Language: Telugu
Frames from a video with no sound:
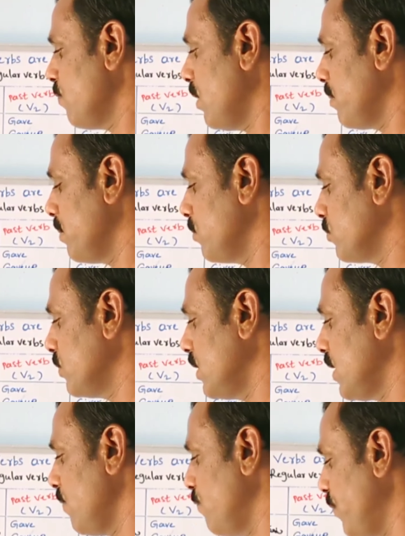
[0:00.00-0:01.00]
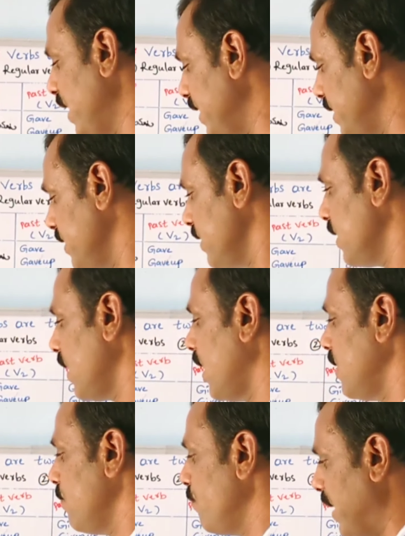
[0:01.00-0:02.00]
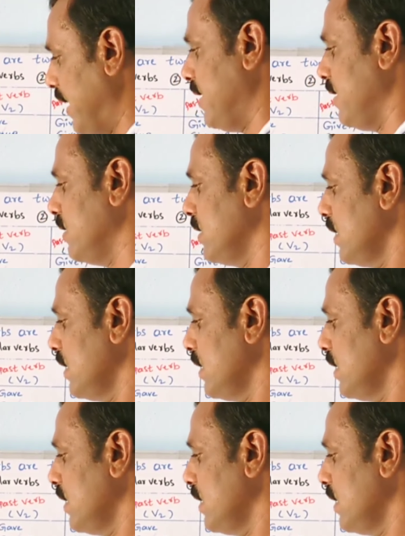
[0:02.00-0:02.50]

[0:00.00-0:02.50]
ఫామ్ ఏమవుతుందంటే ఫెడ్ అండ్ ఫెడ్